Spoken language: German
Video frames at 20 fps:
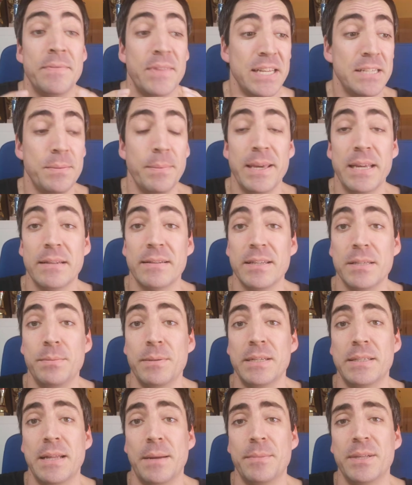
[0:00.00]
Deswegen, das
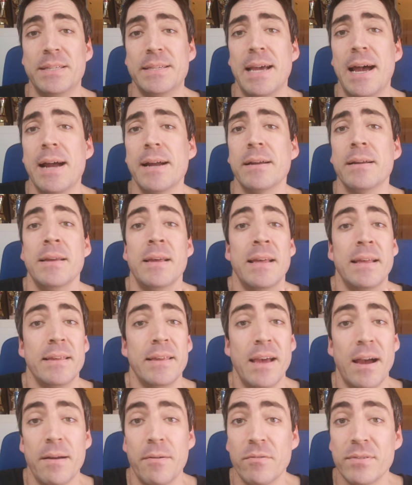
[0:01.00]
will ich damit sagen,
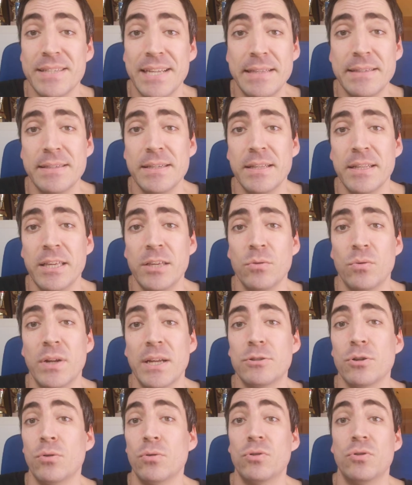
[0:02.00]
ja, setz dich nicht
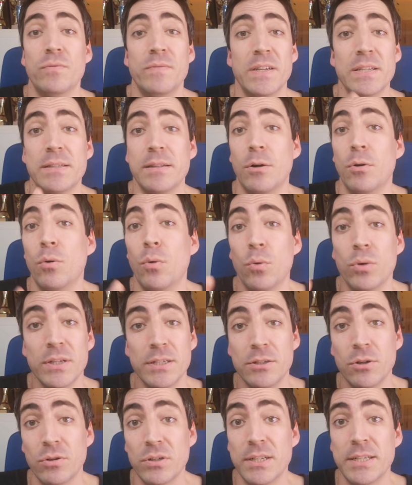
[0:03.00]
unter Druck, du wirst auch
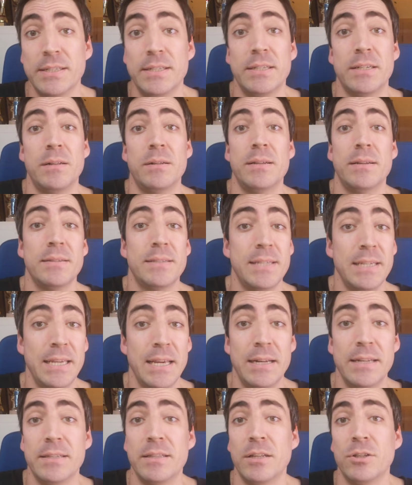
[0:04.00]
ohne Doktortitel
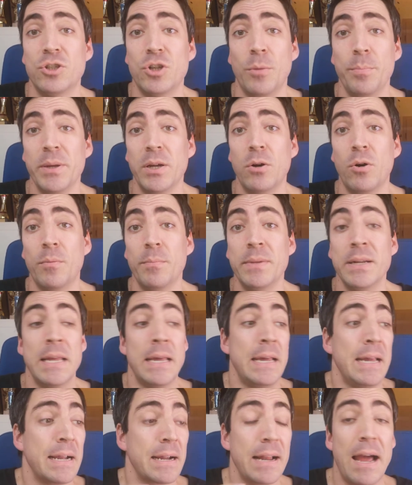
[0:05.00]
sicherlich einen Job bekommen.
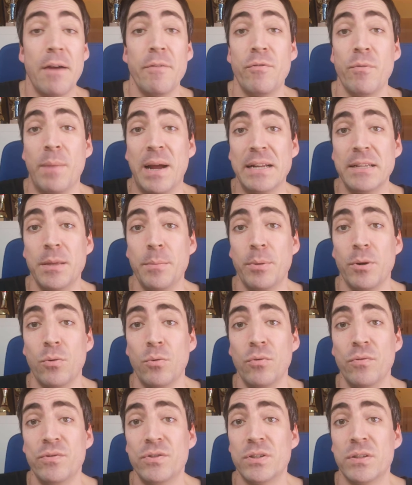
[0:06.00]
Klar, für manche
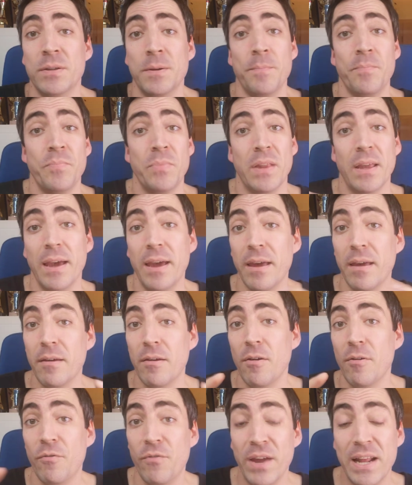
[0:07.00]
Berufs-
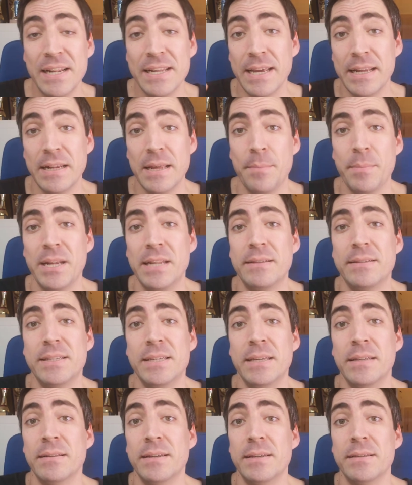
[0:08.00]
äh, Felder in der
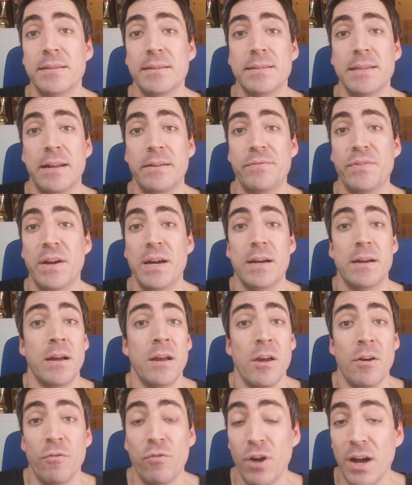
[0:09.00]
Medizin ist es einfach
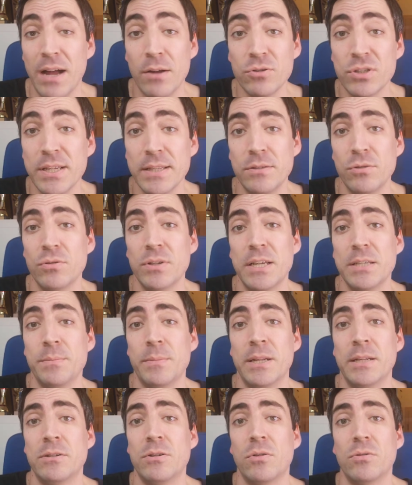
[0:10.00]
Voraussetzung, dass
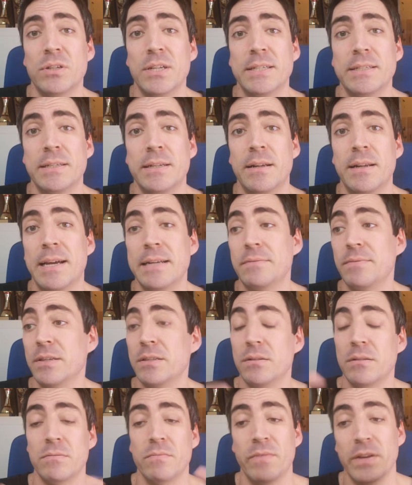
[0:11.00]
man einen Doktortitel hat,
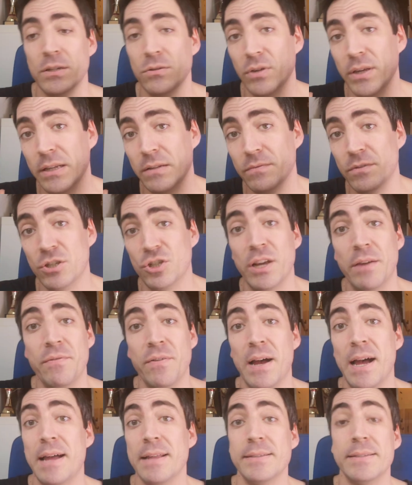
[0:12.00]
wenn, wenn du irgendwie
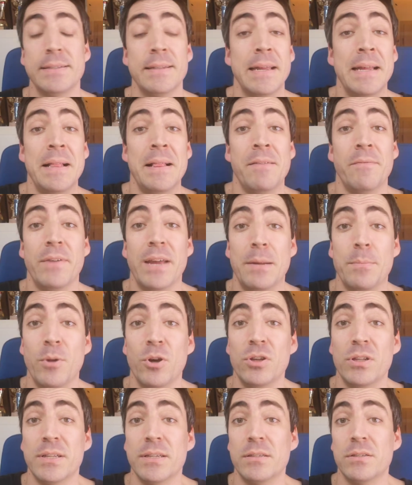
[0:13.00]
Chefarzt werden
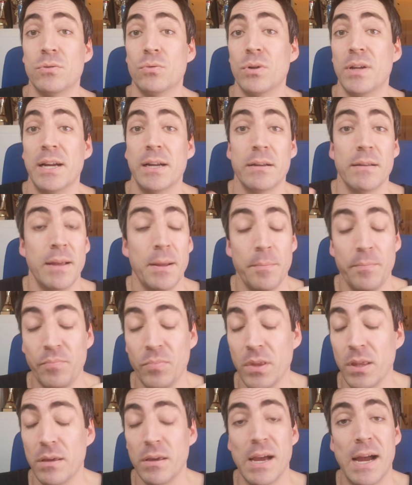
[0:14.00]
möchtest oder
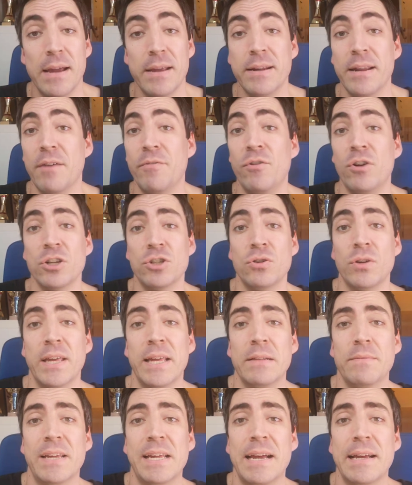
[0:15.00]
ähm, ja in der Forschung
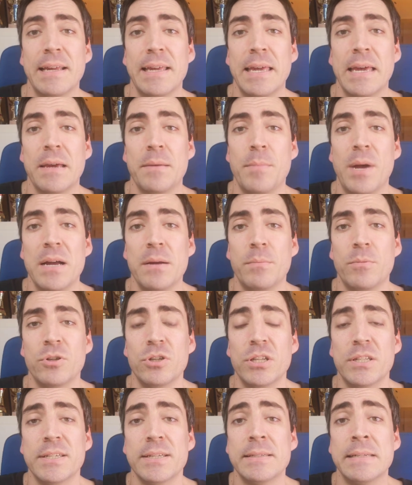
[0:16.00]
irgendwie Karriere machen
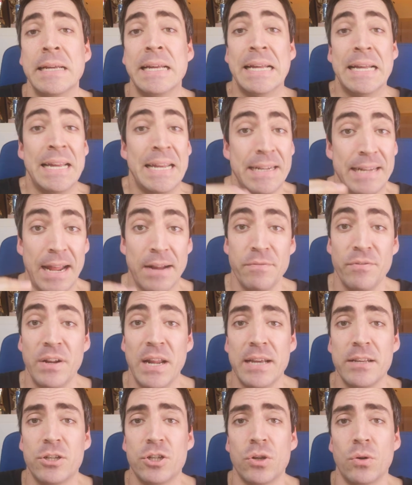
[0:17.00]
möchtest, dann
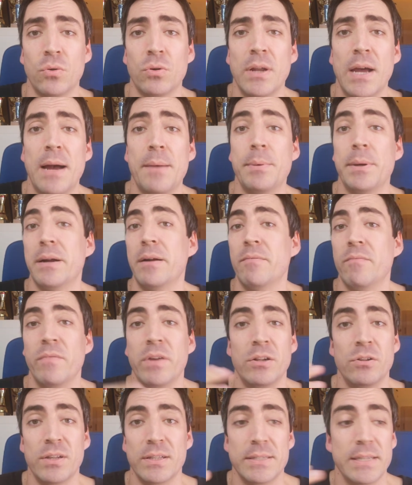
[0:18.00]
vielleicht schon, aber
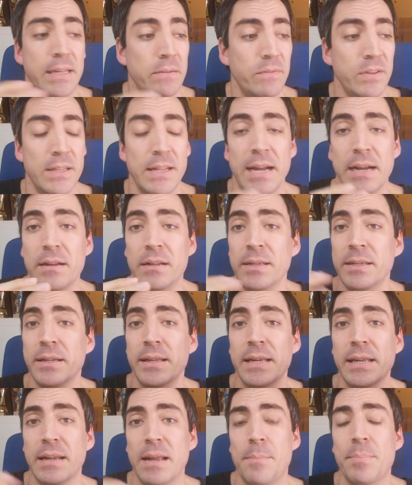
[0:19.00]
wenn du jetzt irgendwie in einer
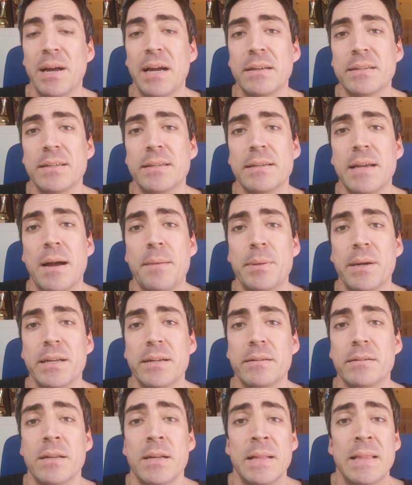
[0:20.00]
Klinik, in der Praxis
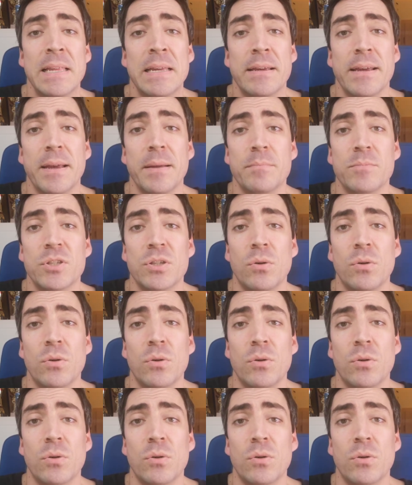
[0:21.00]
arbeiten ähm,